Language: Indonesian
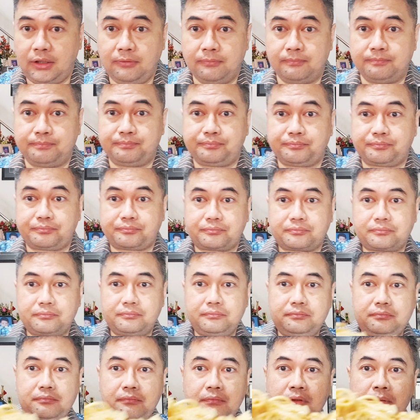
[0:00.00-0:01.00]
ini
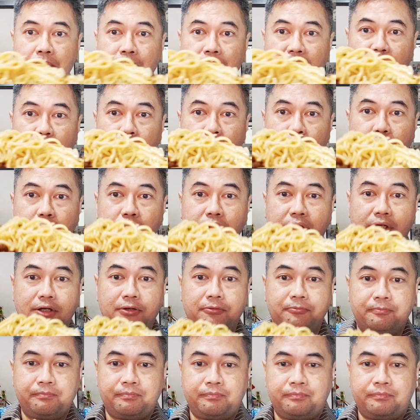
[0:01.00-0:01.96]
menunya